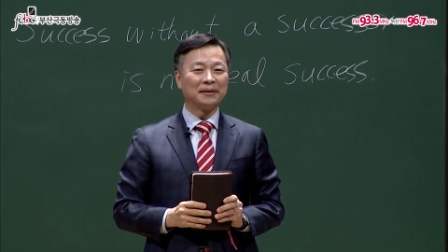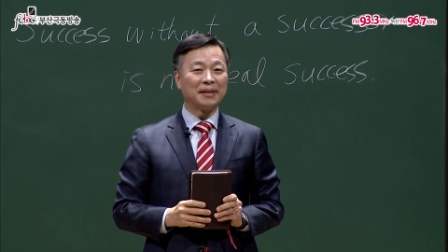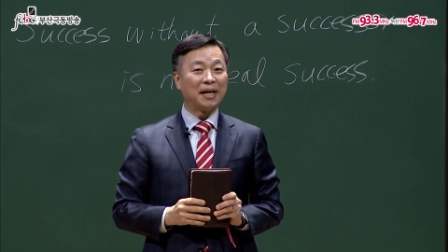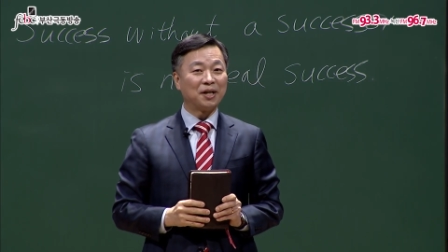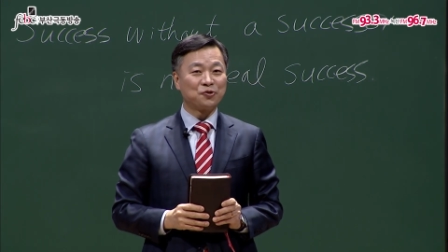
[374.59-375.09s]

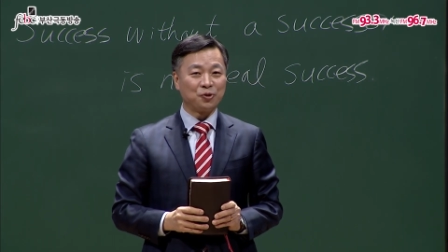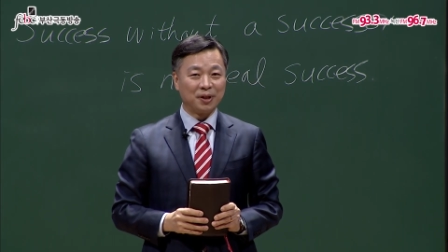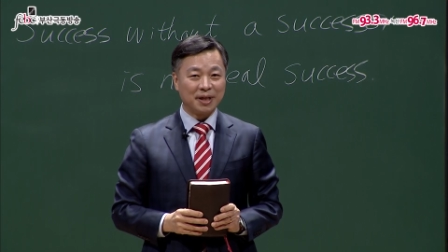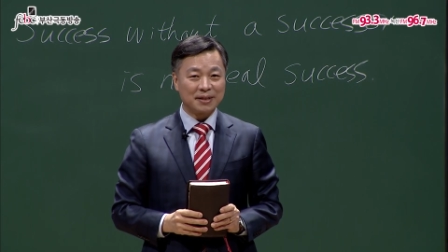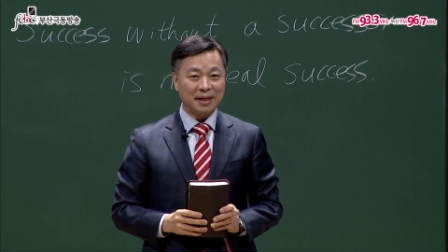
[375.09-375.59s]
내가
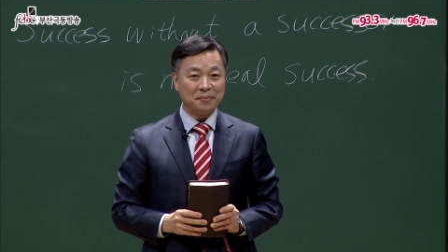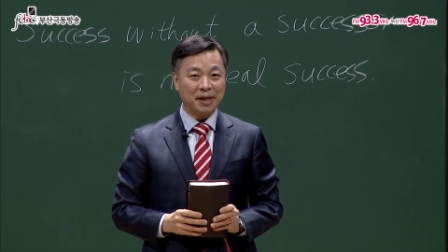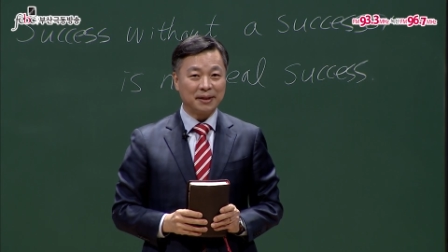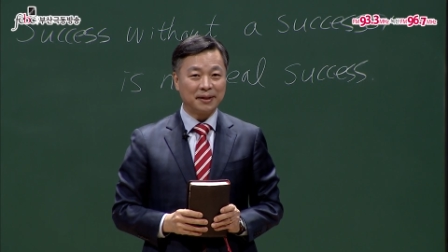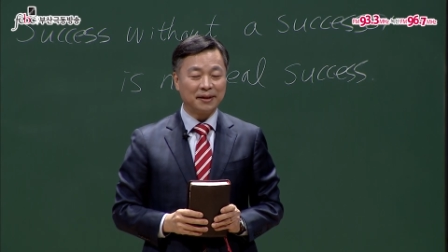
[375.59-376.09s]
주인된 삶이
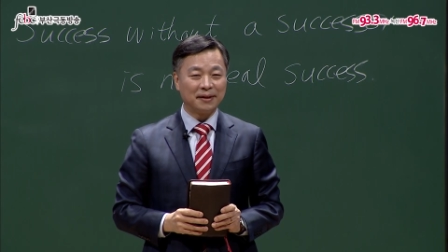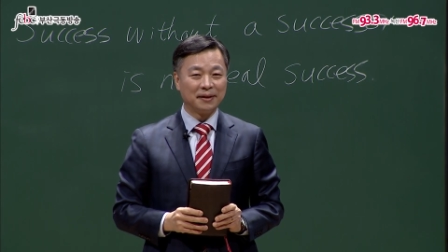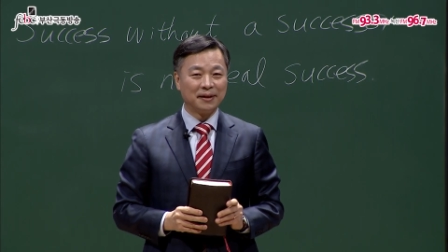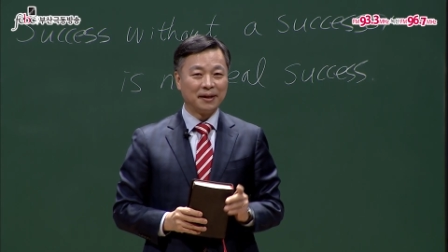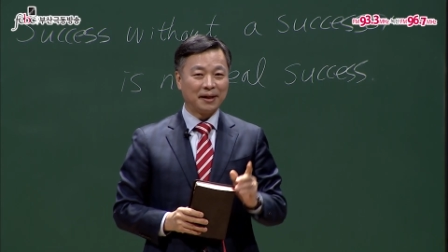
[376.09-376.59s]
아니라
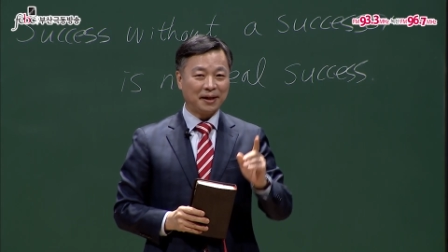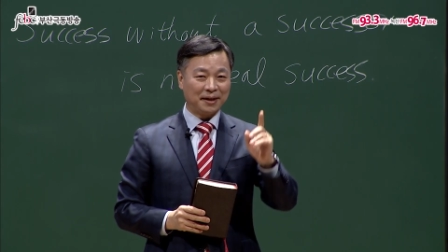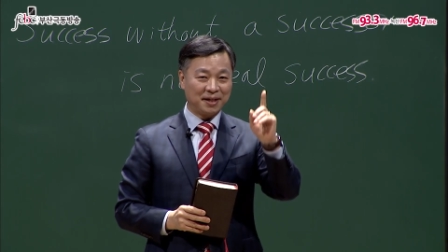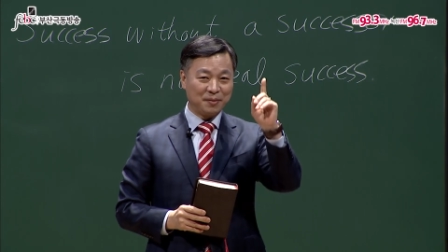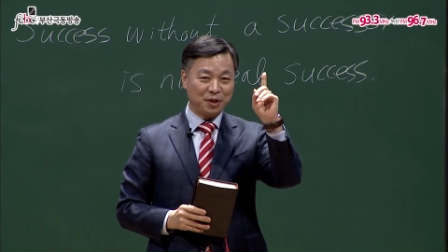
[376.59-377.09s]

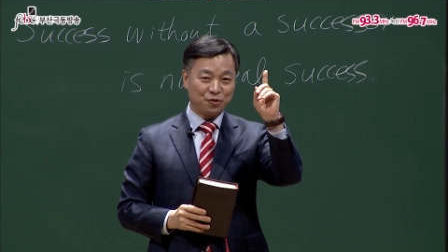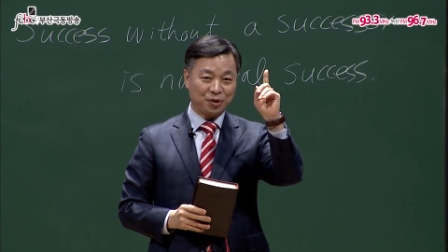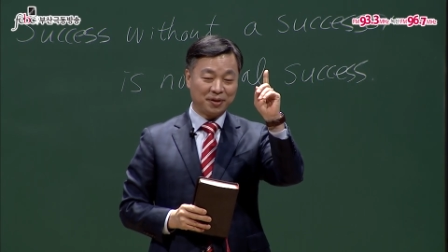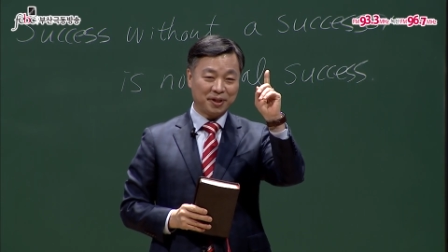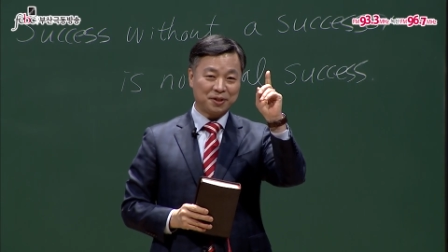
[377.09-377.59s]
하나님이
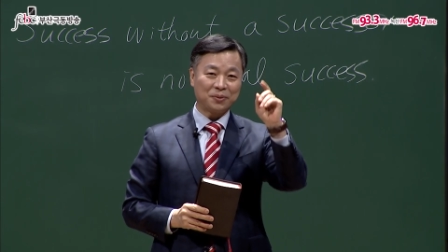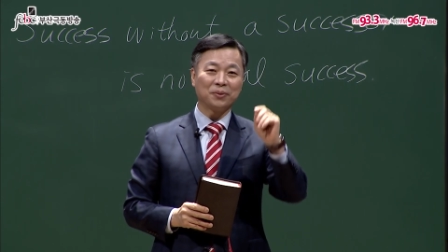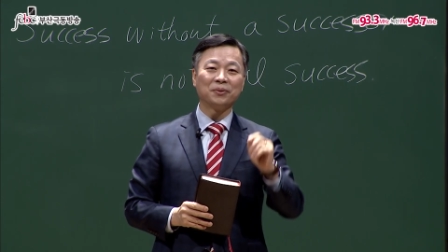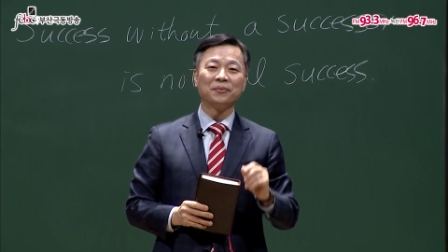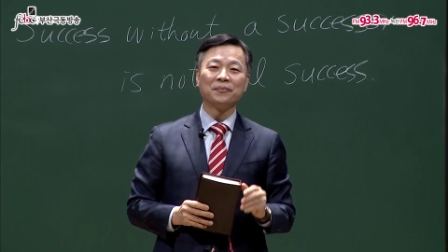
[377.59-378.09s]
주인 되시고
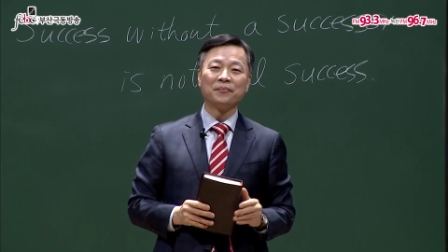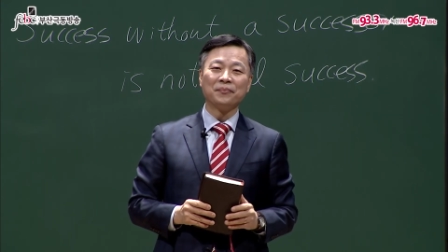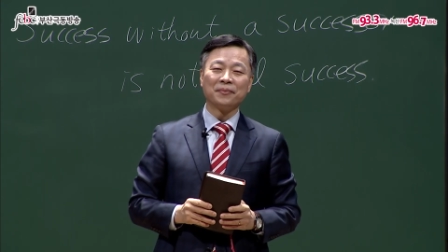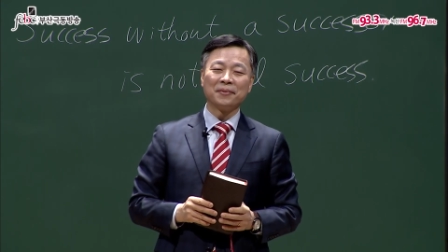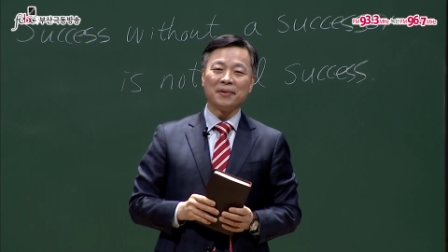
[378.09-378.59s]

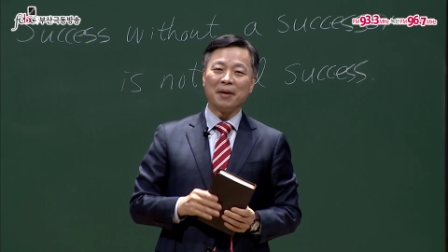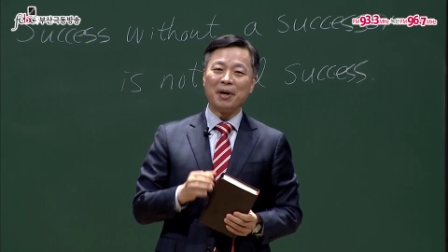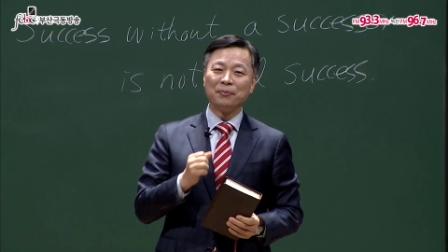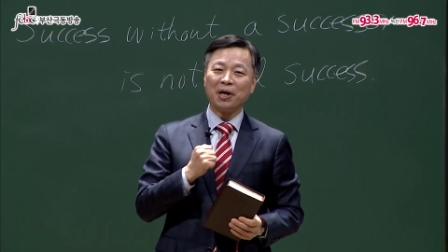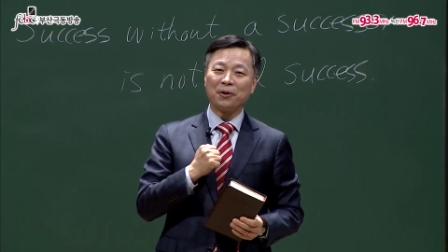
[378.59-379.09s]
내
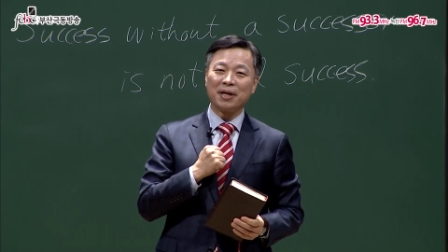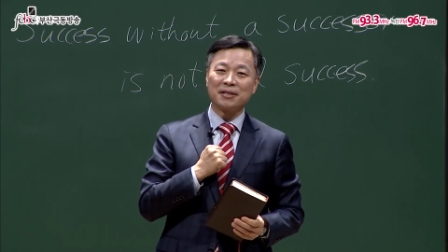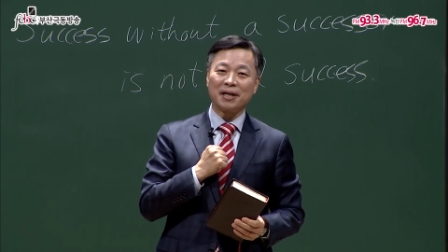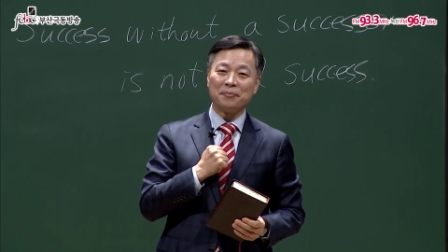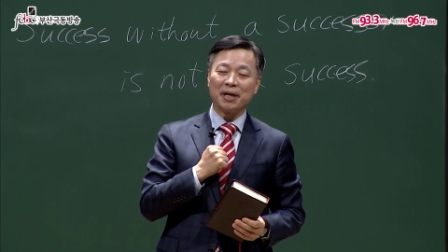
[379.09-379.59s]
마음대로 하는
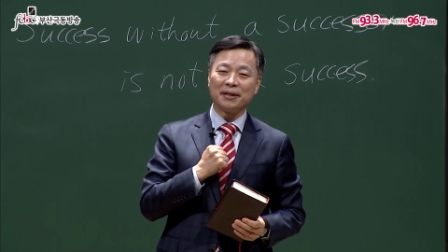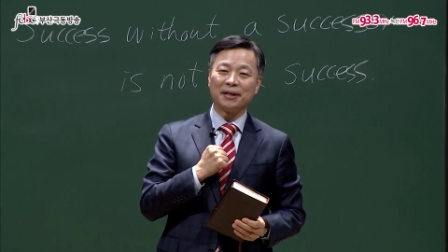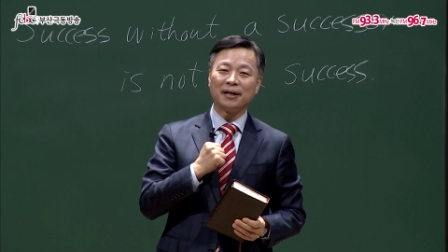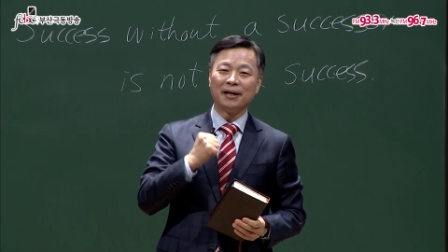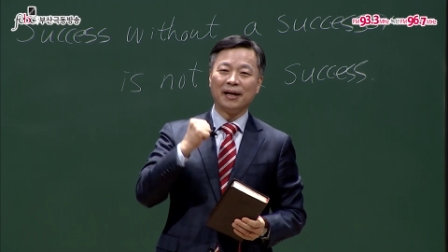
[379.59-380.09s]
삶이
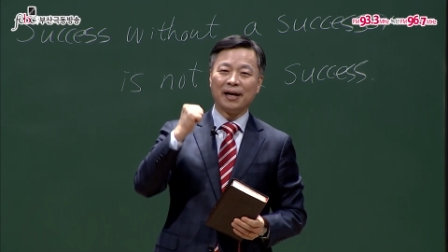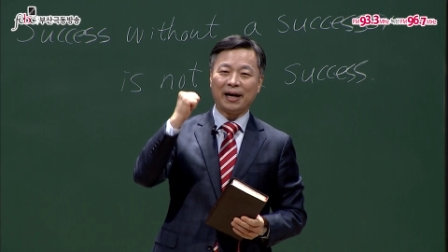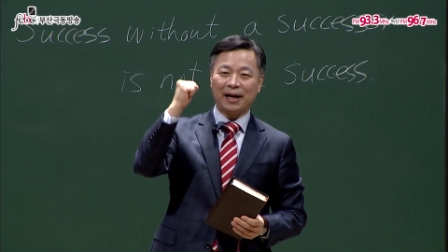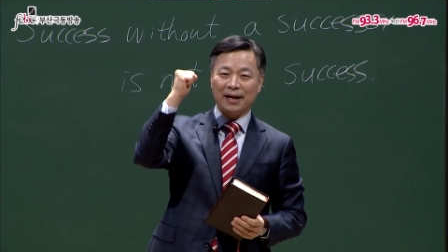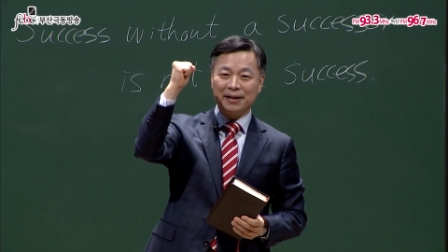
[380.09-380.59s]
아니라
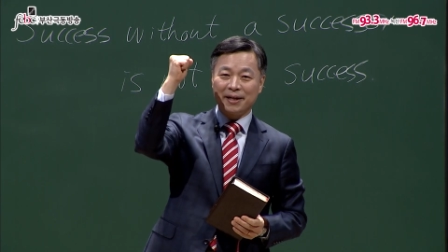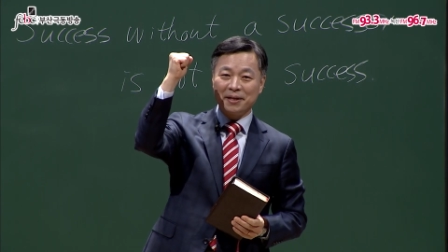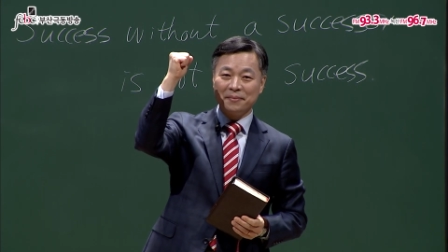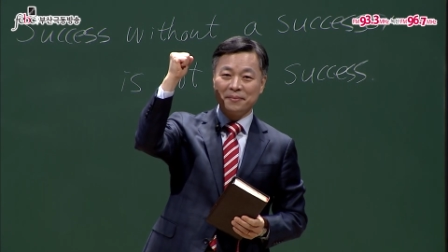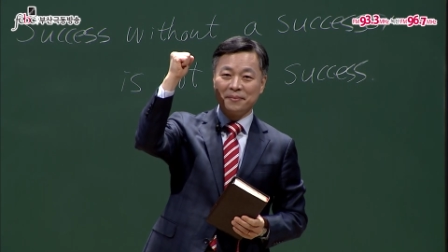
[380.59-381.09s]

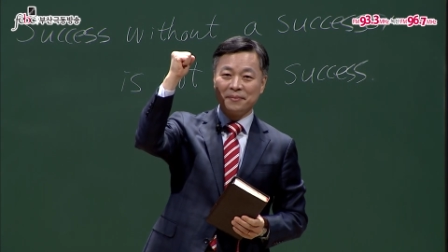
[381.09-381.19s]
하나님